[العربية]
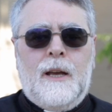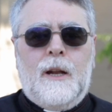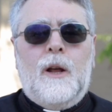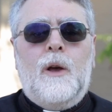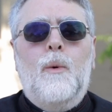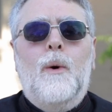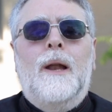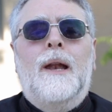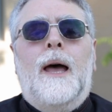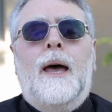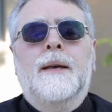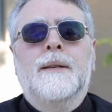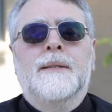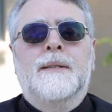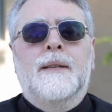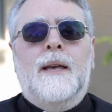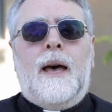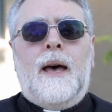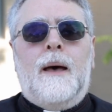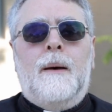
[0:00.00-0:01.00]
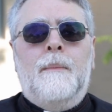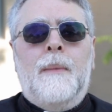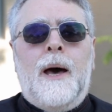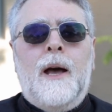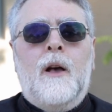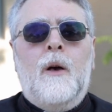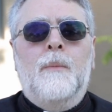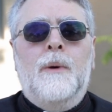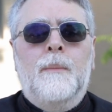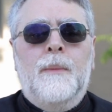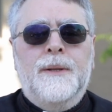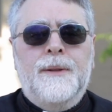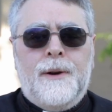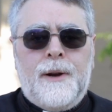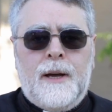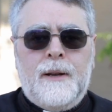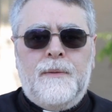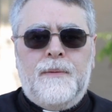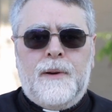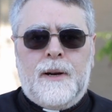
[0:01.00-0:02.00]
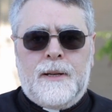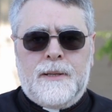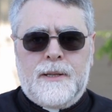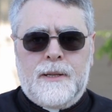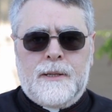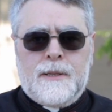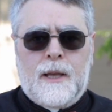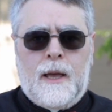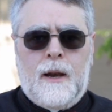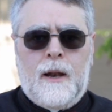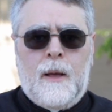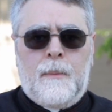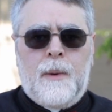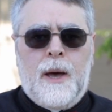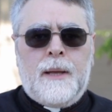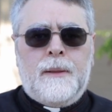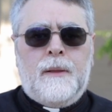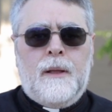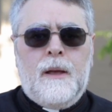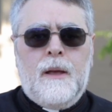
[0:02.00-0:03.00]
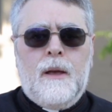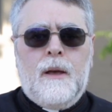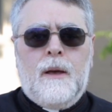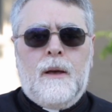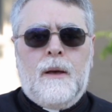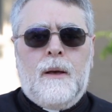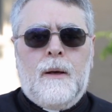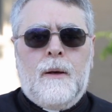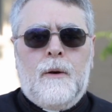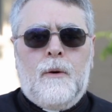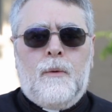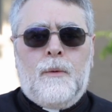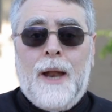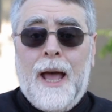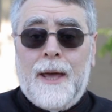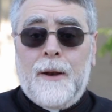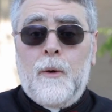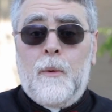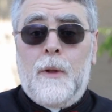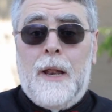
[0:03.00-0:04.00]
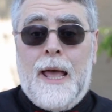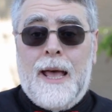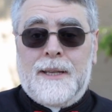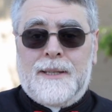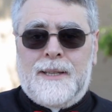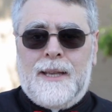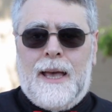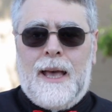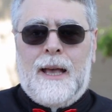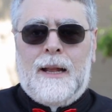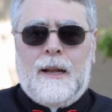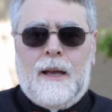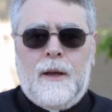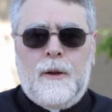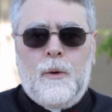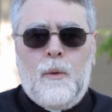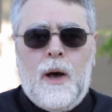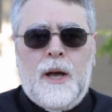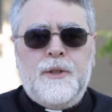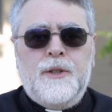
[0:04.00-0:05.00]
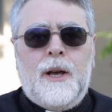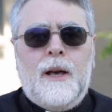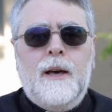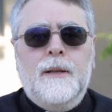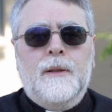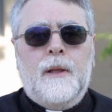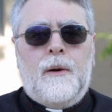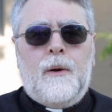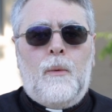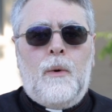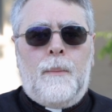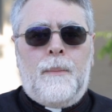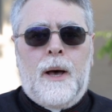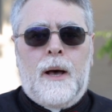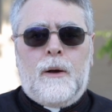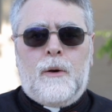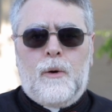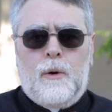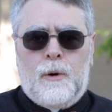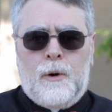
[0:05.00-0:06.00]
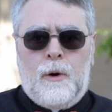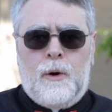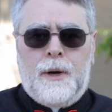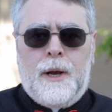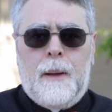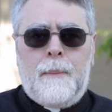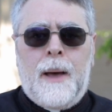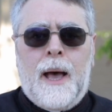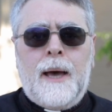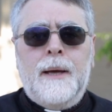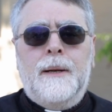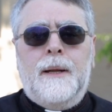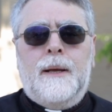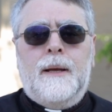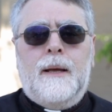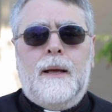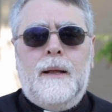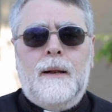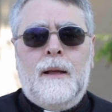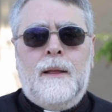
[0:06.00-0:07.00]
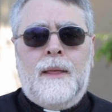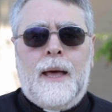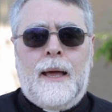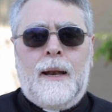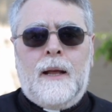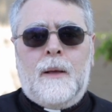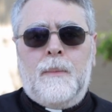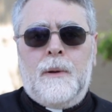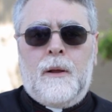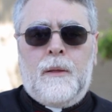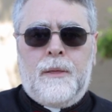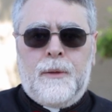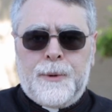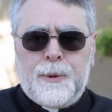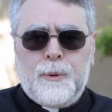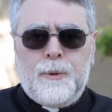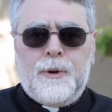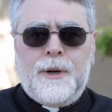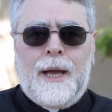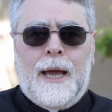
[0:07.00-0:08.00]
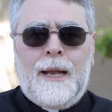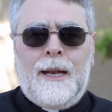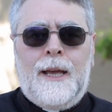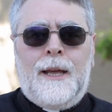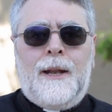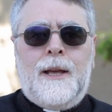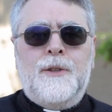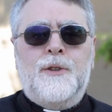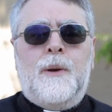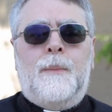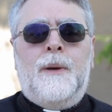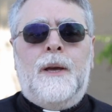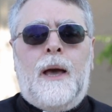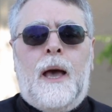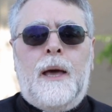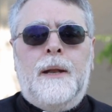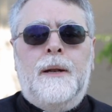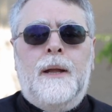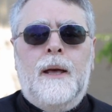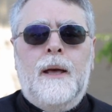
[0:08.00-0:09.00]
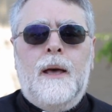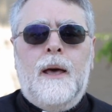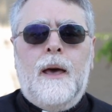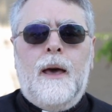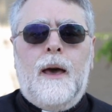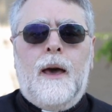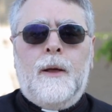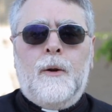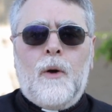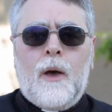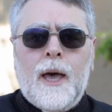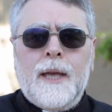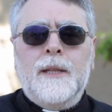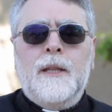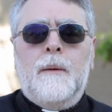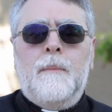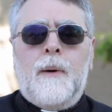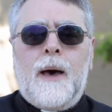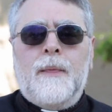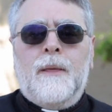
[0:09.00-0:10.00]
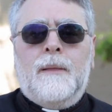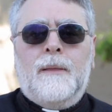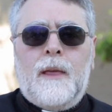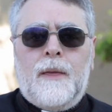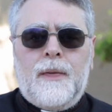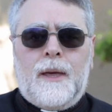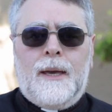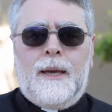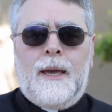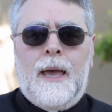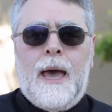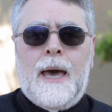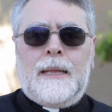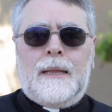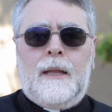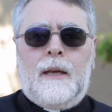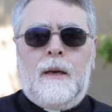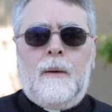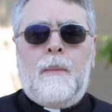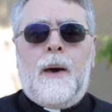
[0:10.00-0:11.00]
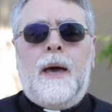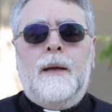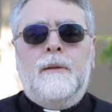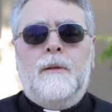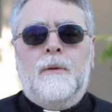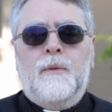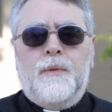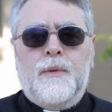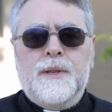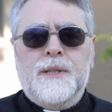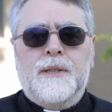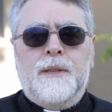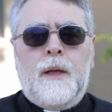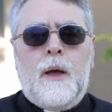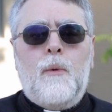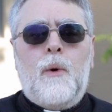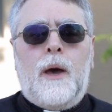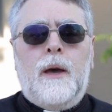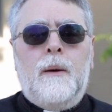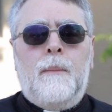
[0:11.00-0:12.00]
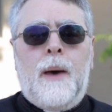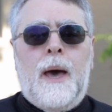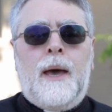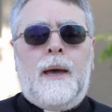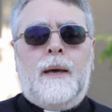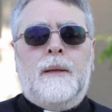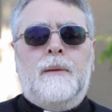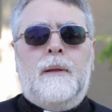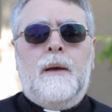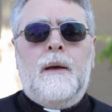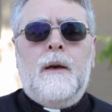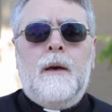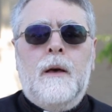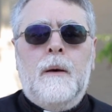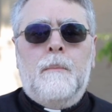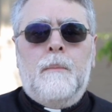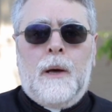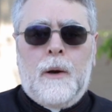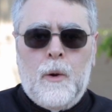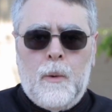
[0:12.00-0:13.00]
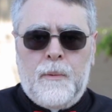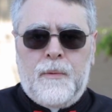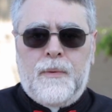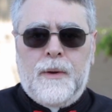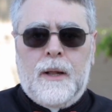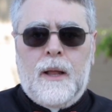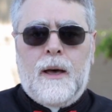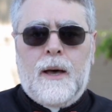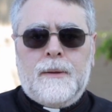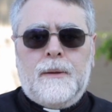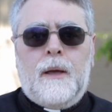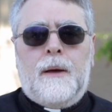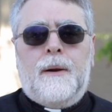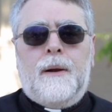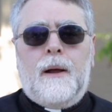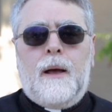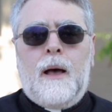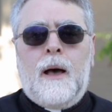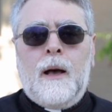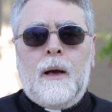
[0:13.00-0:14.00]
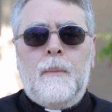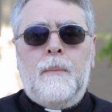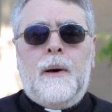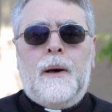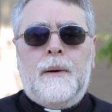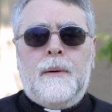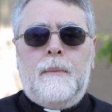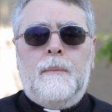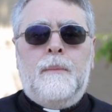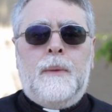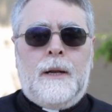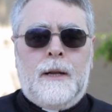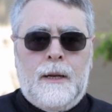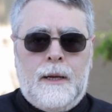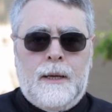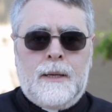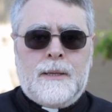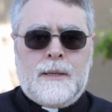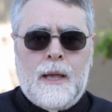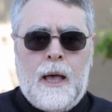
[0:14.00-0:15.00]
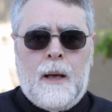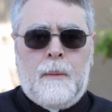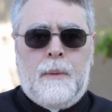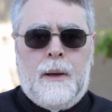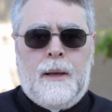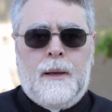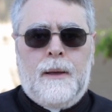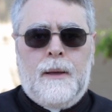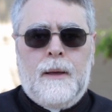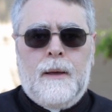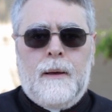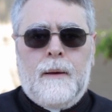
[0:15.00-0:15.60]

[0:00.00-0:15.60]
أيها الإخوة الأعزاء معكم المطران فرنسيس قلابات ونحن لا زال نواجه خطر وباء كورونا معا لذلك من الضروري علينا جميعا أن نقدم بعض التضحيات لحماية أنفسنا وحماية من هم في الخطر أكبر من الإصابة